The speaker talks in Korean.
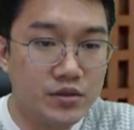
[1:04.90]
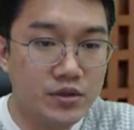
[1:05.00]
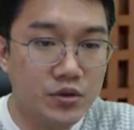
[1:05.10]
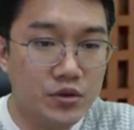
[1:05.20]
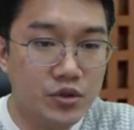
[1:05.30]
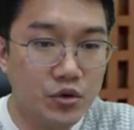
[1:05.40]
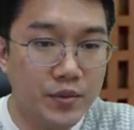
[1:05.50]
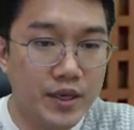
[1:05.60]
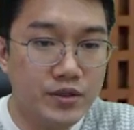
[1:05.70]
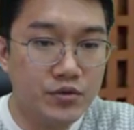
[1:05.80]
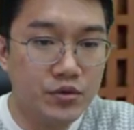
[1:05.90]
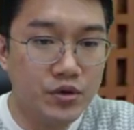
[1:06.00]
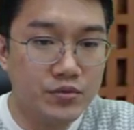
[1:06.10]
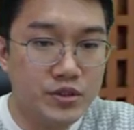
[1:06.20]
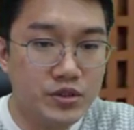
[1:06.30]
그래서 요 도메인으로
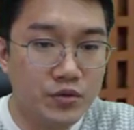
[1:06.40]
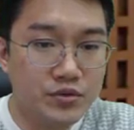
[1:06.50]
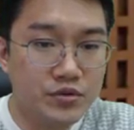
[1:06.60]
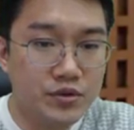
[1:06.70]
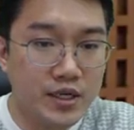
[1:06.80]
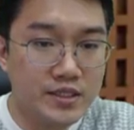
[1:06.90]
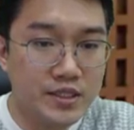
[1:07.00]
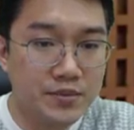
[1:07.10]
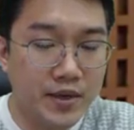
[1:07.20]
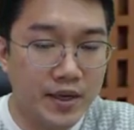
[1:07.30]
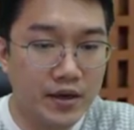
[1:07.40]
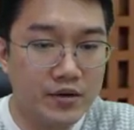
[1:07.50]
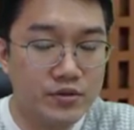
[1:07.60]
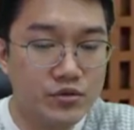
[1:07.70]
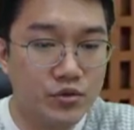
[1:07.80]
여러분들 접속을 하시기 바래요
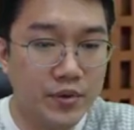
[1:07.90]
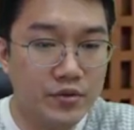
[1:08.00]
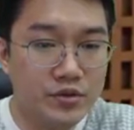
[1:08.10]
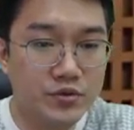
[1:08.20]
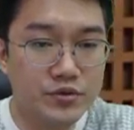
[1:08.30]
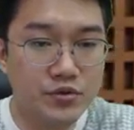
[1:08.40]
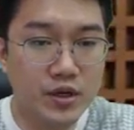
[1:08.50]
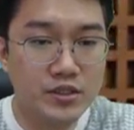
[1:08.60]
도메인으로 접속을